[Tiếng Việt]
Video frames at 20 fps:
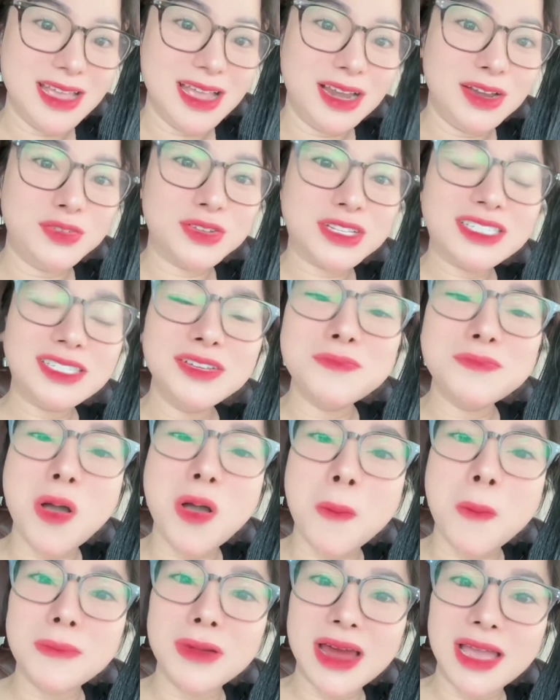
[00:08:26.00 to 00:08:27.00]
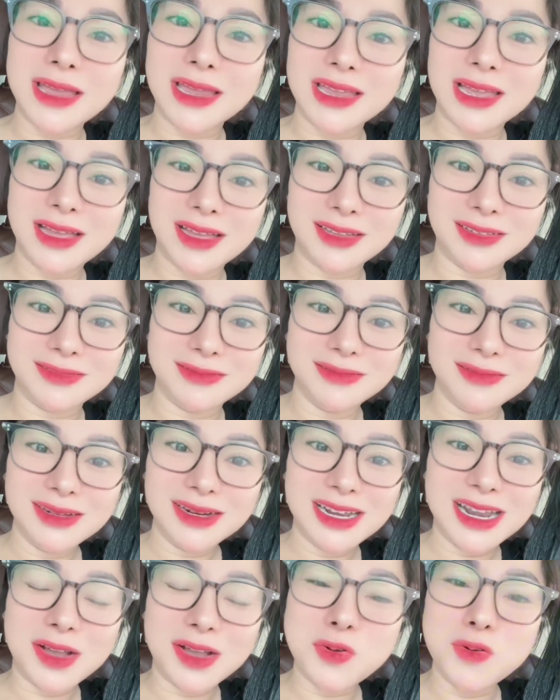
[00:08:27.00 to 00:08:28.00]
luật sư mõm này á
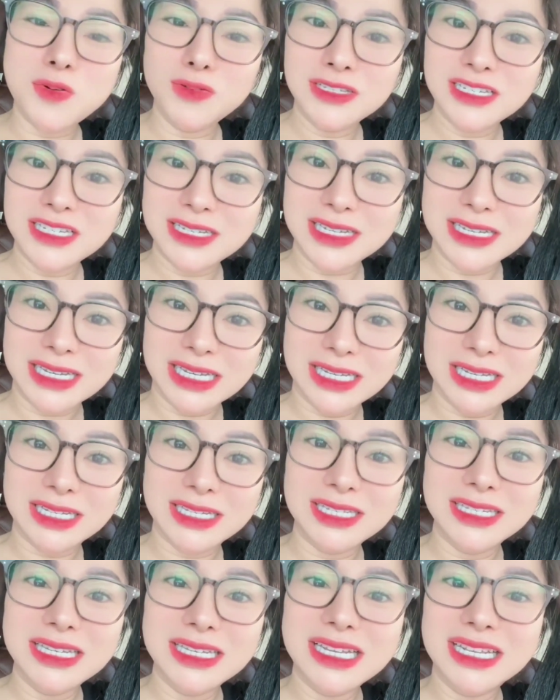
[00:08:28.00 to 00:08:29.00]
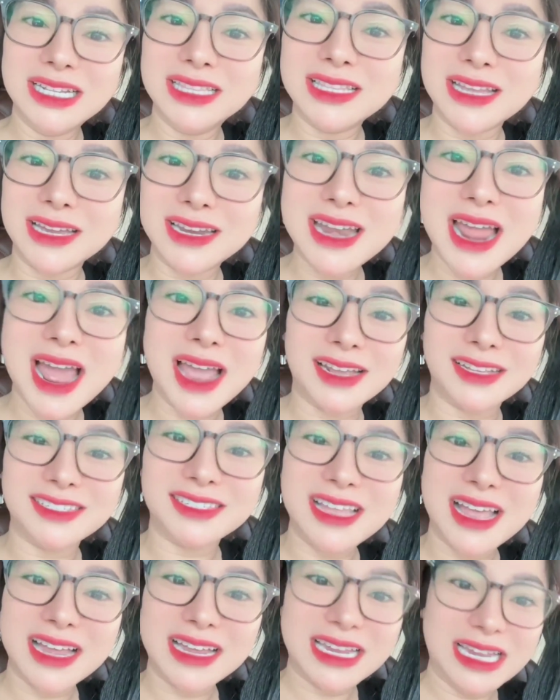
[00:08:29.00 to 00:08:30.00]
là cũng chỉ nhìn thấy đại
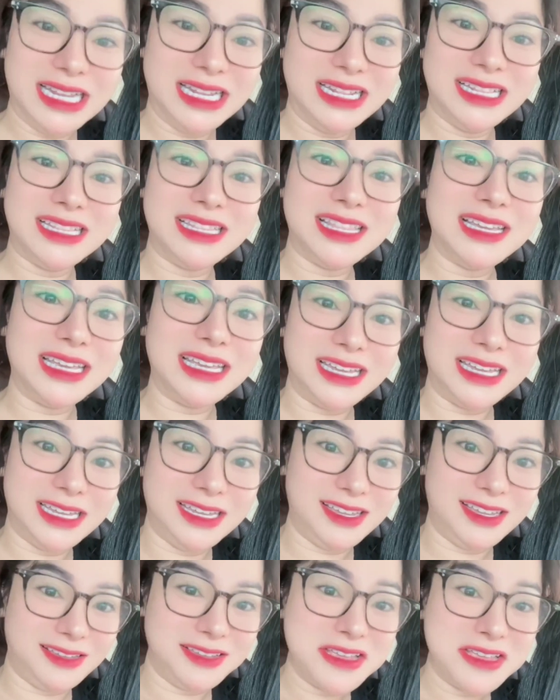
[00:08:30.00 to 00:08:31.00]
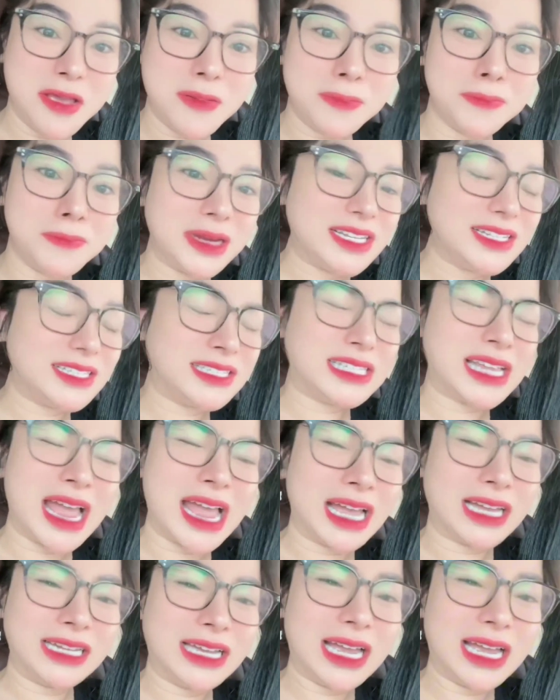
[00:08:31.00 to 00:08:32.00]
gia nghìn tỷ Mắt
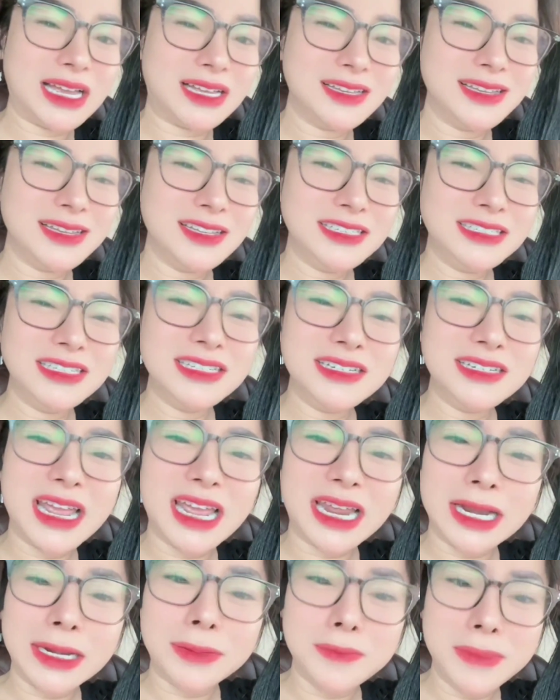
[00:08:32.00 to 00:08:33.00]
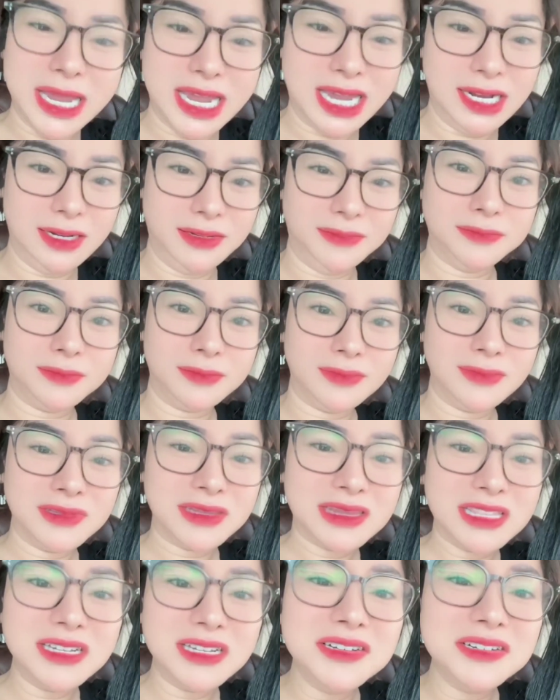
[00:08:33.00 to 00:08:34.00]
sáng ạ, như đèn pin
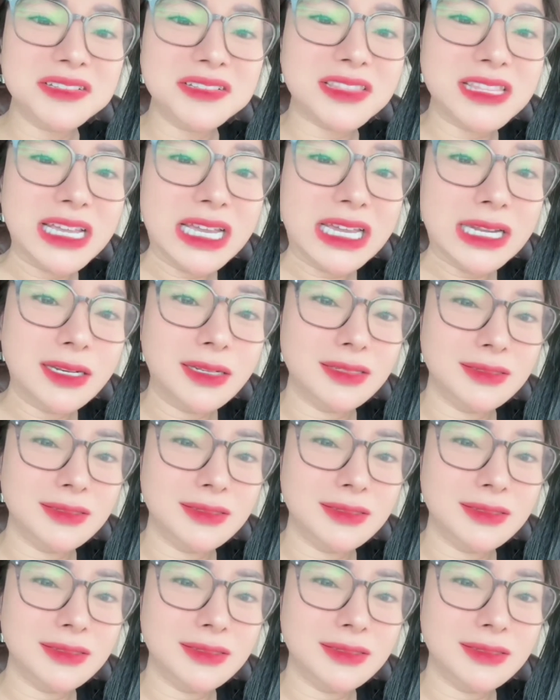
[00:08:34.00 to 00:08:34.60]
Tự tin